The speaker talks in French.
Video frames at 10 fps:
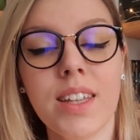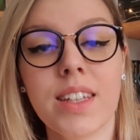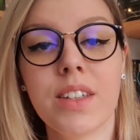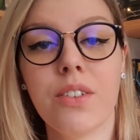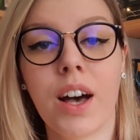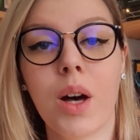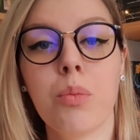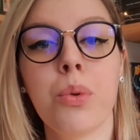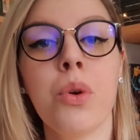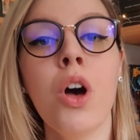qui va un
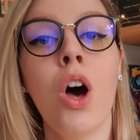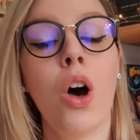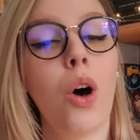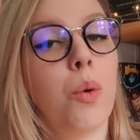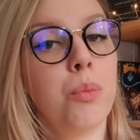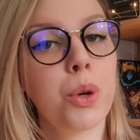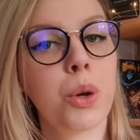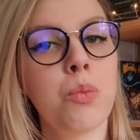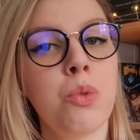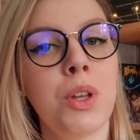peu euh, me
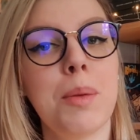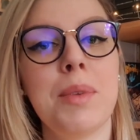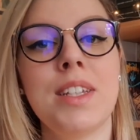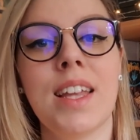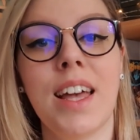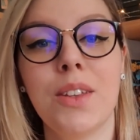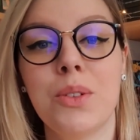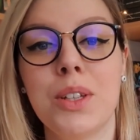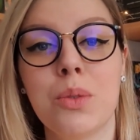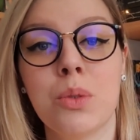remuer, mais j'ai hâte de
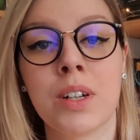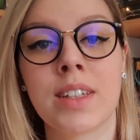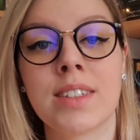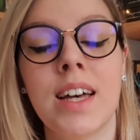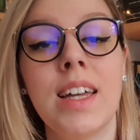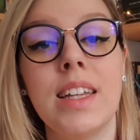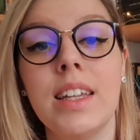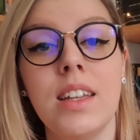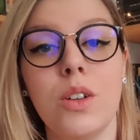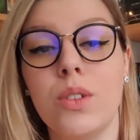découvrir ça
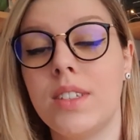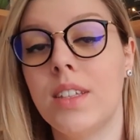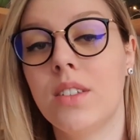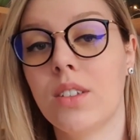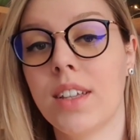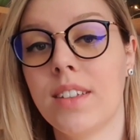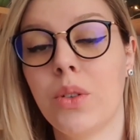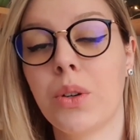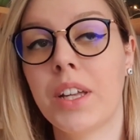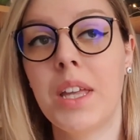et euh, cette
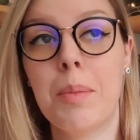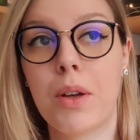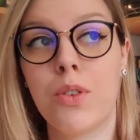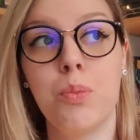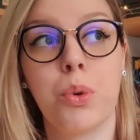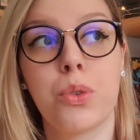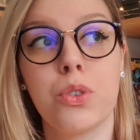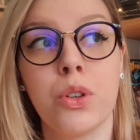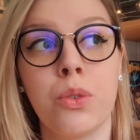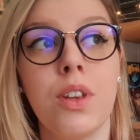catégorie est parfaite pour ce
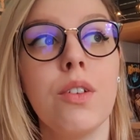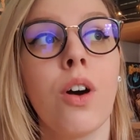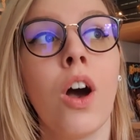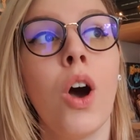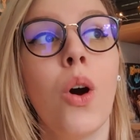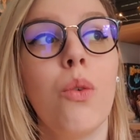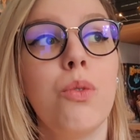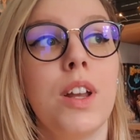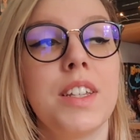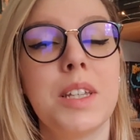genre de livre. Vous
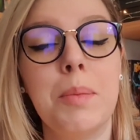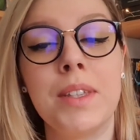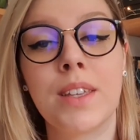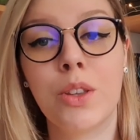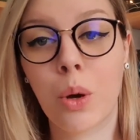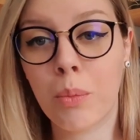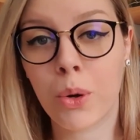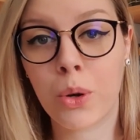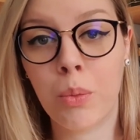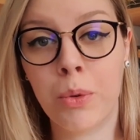l'achetez parce qu'il est énormément
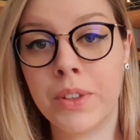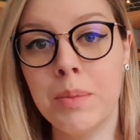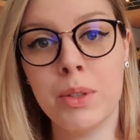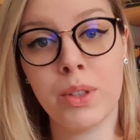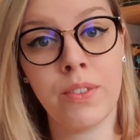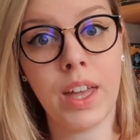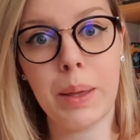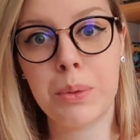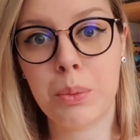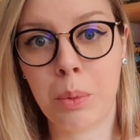recommandé, mais vous savez
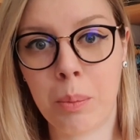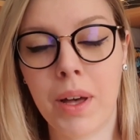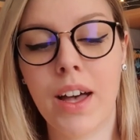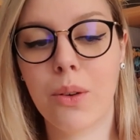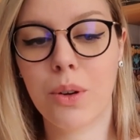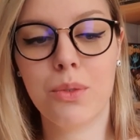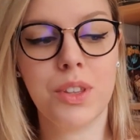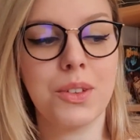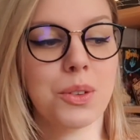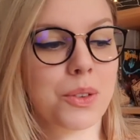absolument pas à quoi
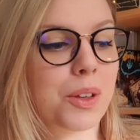vous attendre.